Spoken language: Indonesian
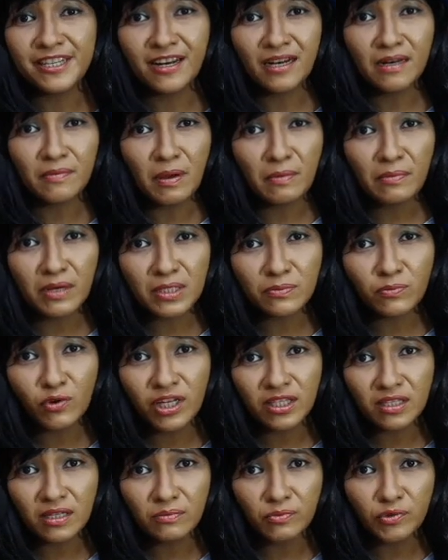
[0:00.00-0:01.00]
Tapi cerai
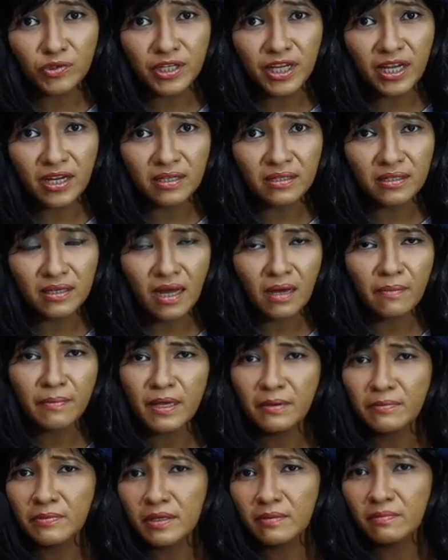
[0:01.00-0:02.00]
15 bulan kemudian.
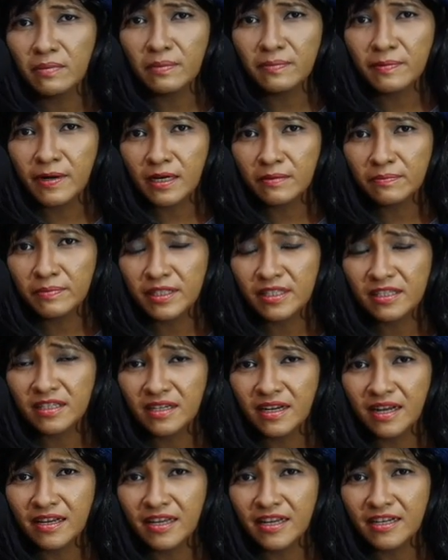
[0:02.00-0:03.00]
Apa yang menyebabkan
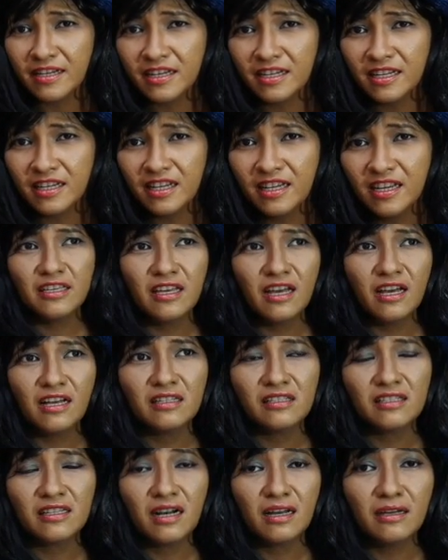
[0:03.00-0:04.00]
perceraian ini?
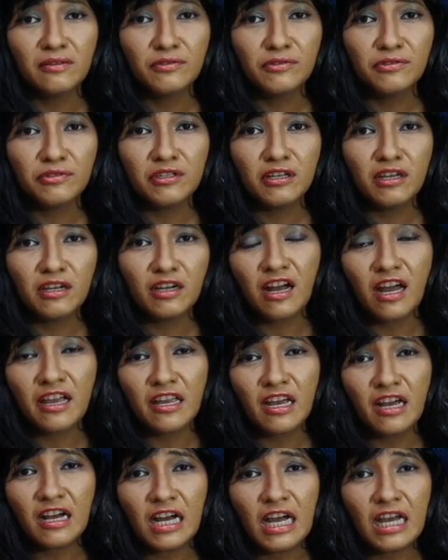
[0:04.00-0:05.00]
Ya,
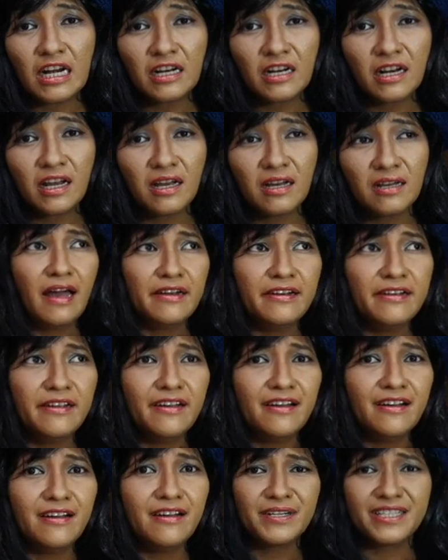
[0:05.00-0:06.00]
selanjutnya kayak karena
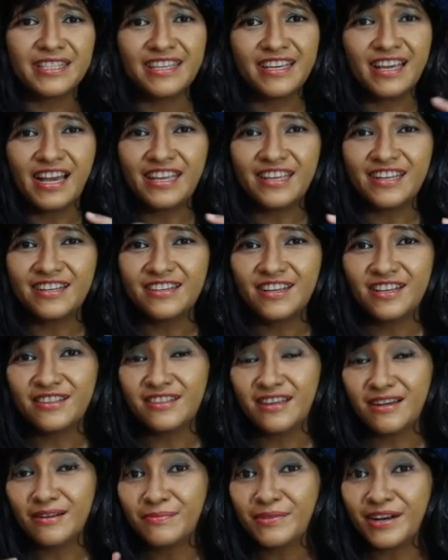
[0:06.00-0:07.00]
ada
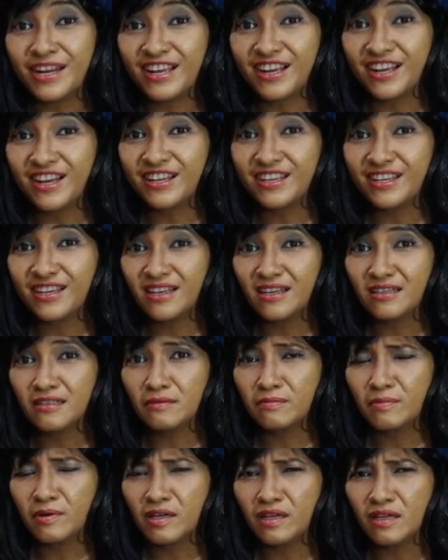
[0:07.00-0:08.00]
pertikaian di antara mereka
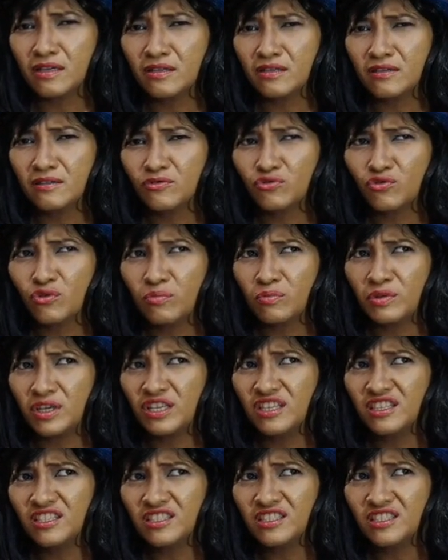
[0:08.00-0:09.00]
ya sebagai
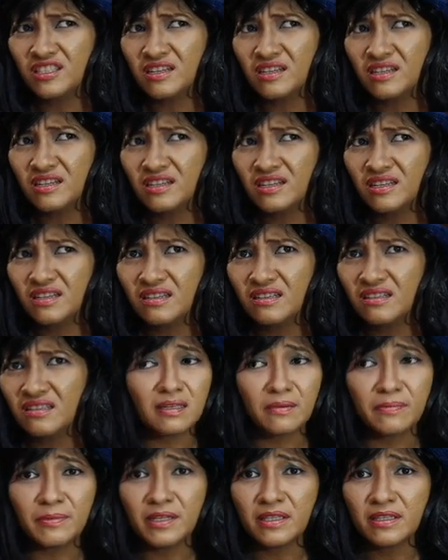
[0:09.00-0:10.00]
suami istri
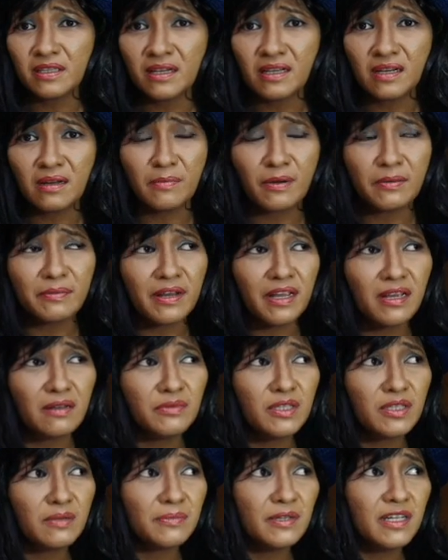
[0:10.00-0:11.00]
tapi entah kenapa
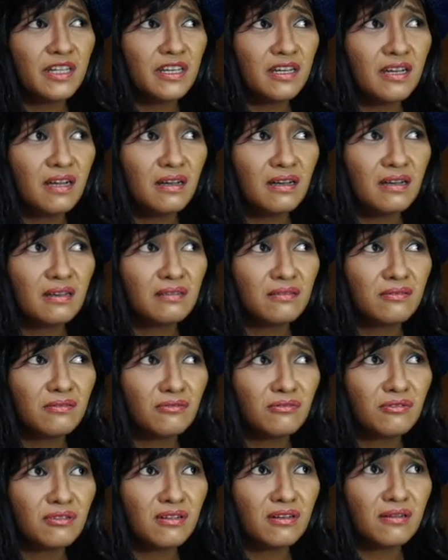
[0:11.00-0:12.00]
mereka bisa
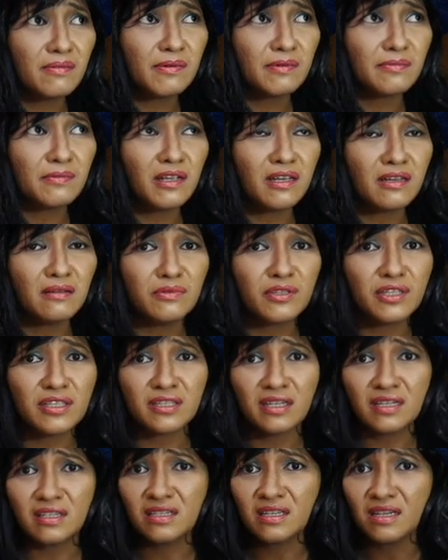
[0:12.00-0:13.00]
menikah terus kenapa
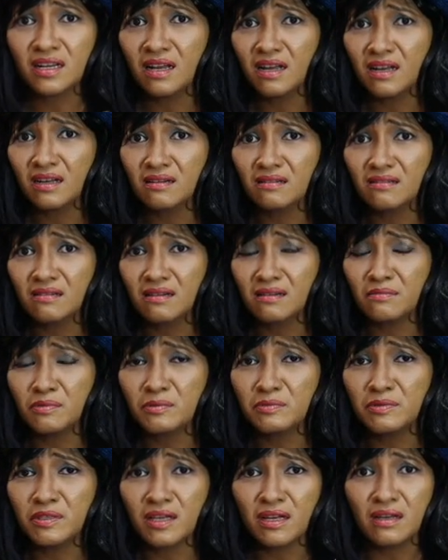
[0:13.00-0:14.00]
mereka bisa saling serang
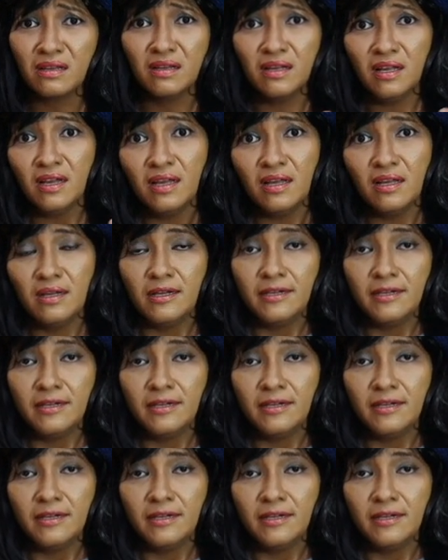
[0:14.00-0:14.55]
kenapa bisa